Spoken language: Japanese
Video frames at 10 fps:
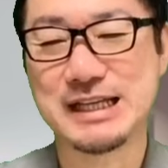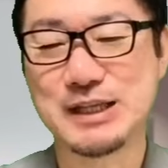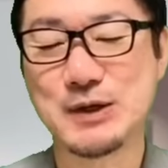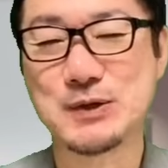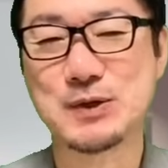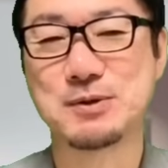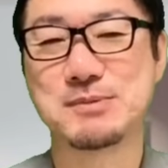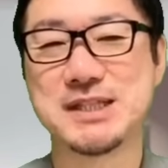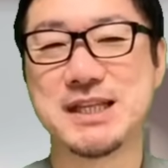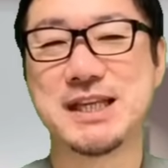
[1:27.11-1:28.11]
意欲を
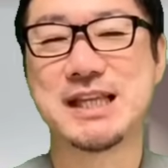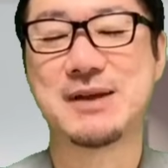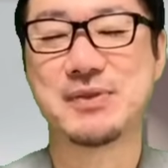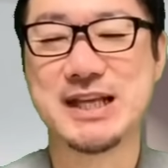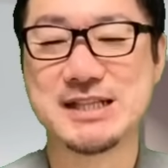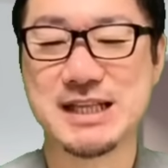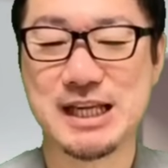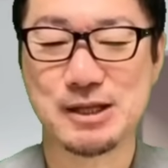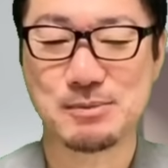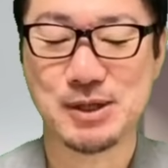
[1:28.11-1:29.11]
見せてたんですけ
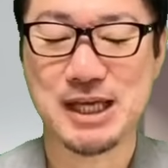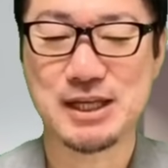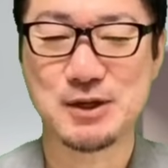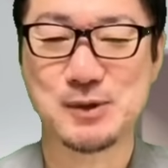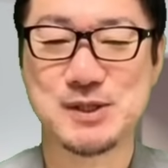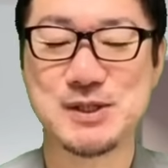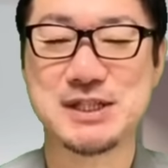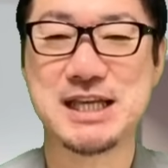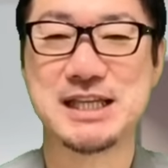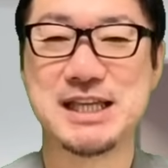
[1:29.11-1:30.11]
れども、結局推
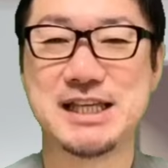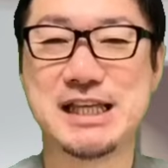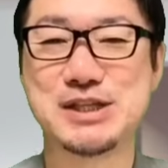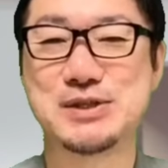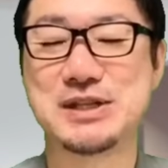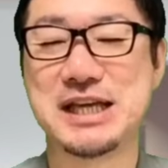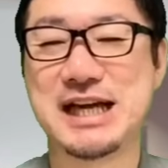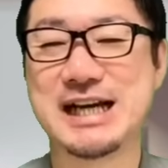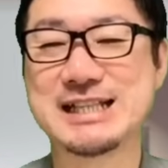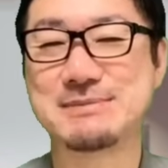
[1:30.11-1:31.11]
薦に20人
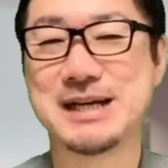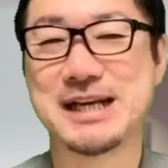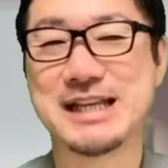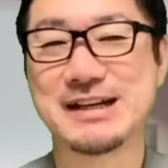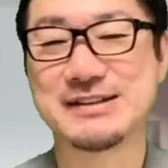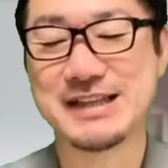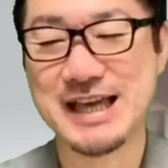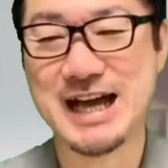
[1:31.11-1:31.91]
が集まらなくて、